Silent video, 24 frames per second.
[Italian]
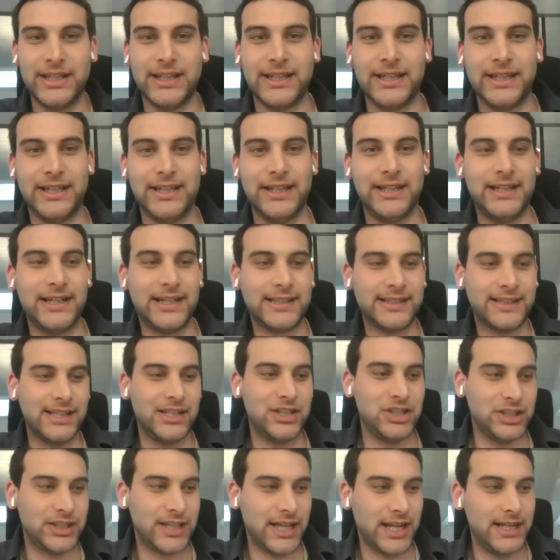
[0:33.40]
e l'arte
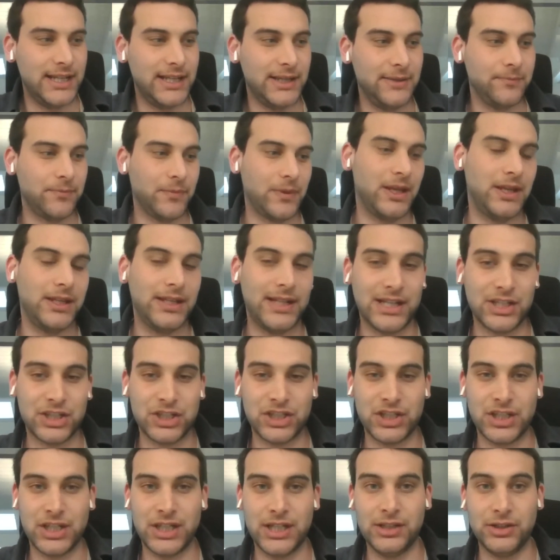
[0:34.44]
digitale eh,
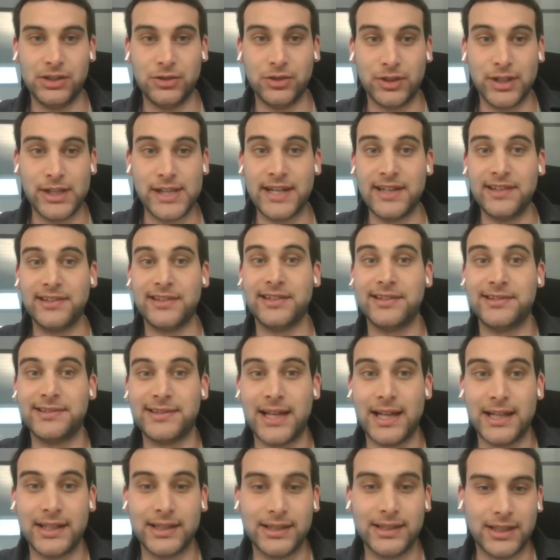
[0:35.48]
nasce intorno agli anni
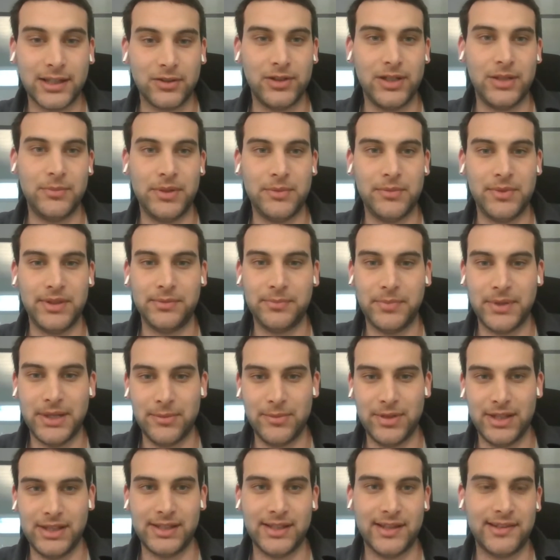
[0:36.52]
60 con le prime
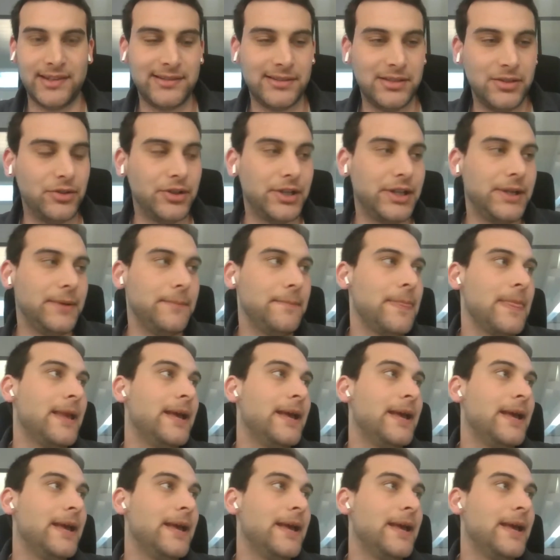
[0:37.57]
sperimentazioni